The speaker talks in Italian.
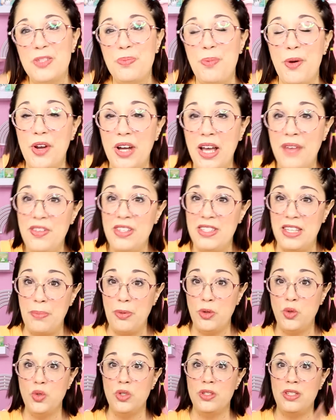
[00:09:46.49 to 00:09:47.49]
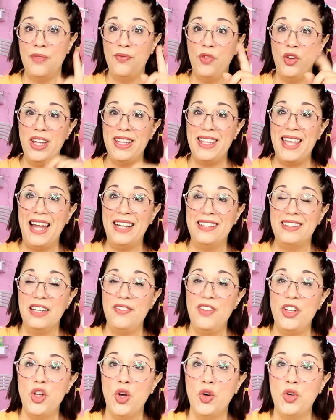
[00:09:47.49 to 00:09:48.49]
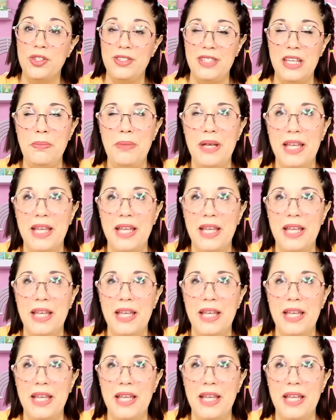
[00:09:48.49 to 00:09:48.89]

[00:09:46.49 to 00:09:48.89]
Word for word: Spero che vi sia piaciuto. Se volete altri video così,